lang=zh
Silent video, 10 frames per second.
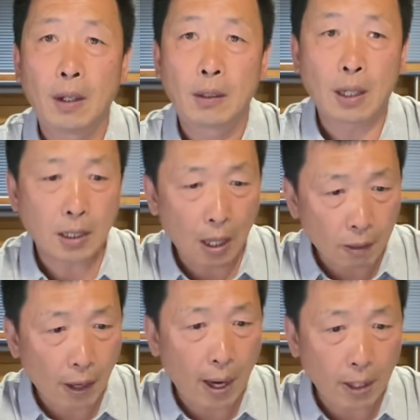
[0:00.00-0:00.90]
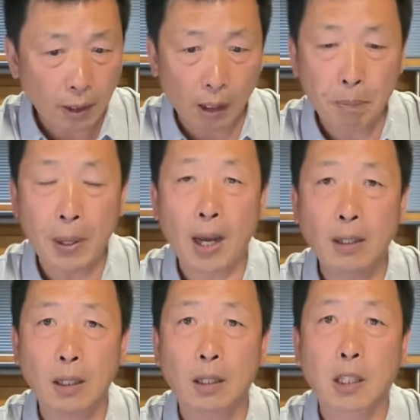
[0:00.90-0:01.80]
那现在这个
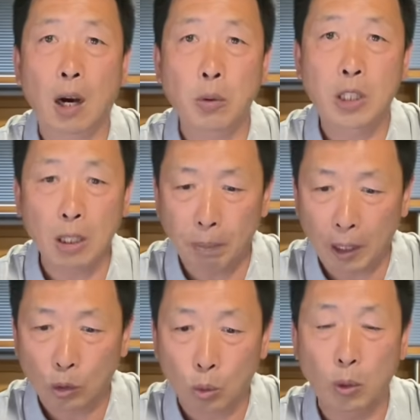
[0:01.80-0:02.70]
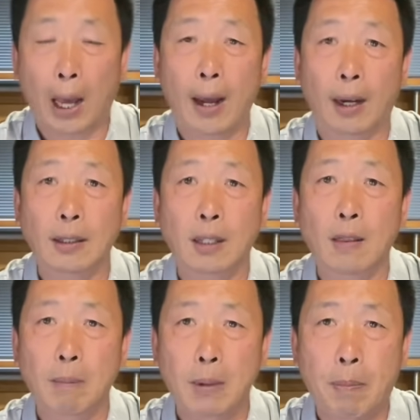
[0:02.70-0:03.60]
变异的超级病毒来了，
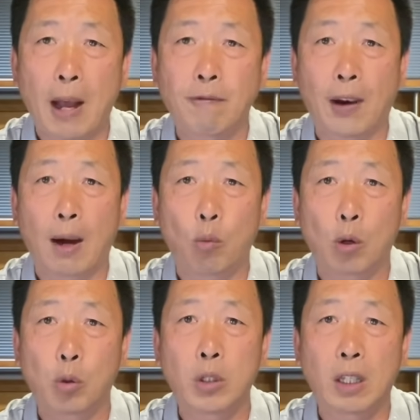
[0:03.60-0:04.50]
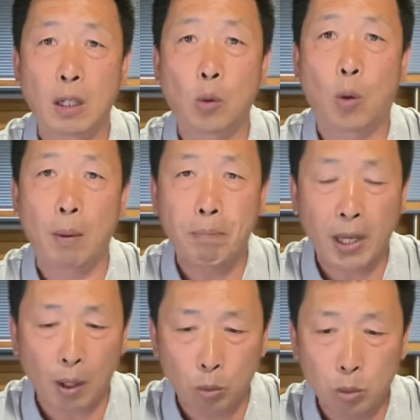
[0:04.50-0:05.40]
现在没办法，我估计英国
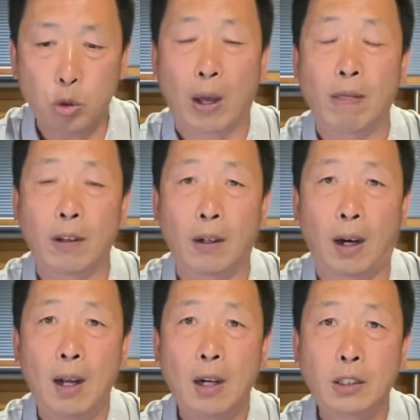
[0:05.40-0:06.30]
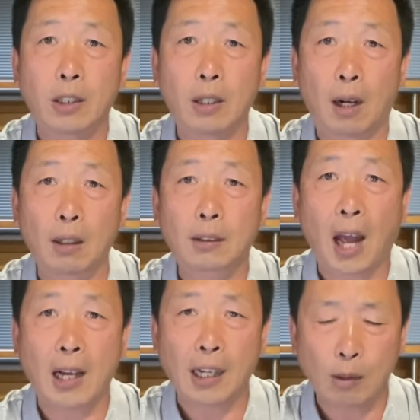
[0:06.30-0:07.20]
别无选择，只能
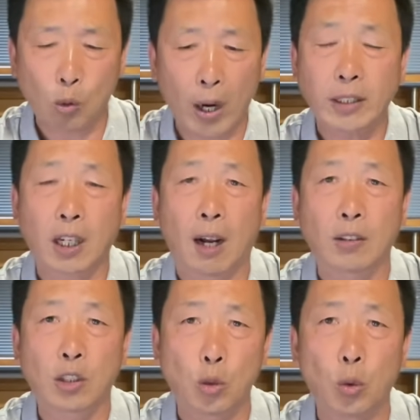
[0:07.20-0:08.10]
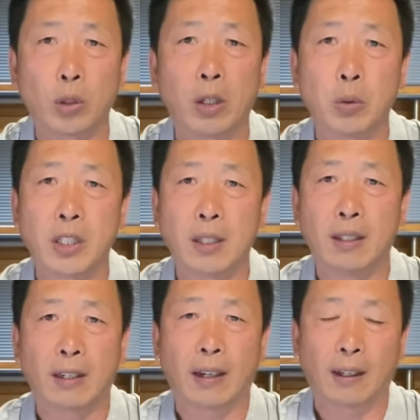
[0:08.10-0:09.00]
大干快上，就用牛津
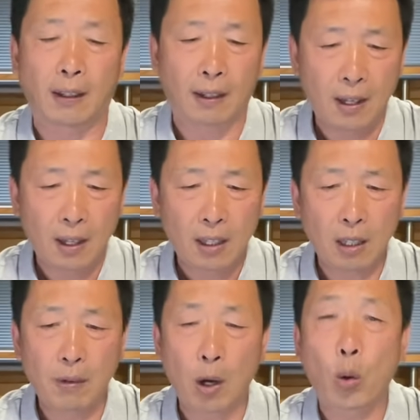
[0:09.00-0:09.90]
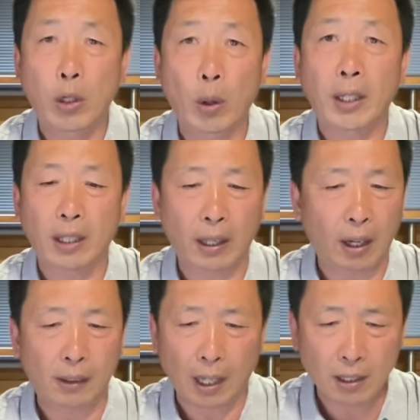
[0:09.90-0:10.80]
的这个了，因为辉瑞的
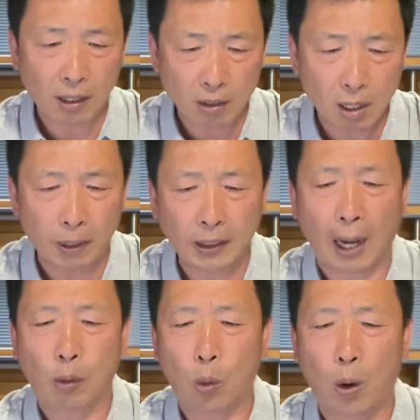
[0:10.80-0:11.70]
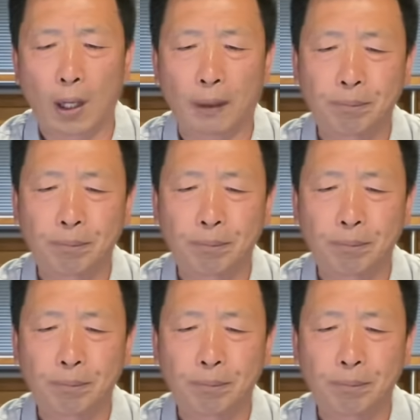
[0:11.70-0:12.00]
那个它已经基本打光了。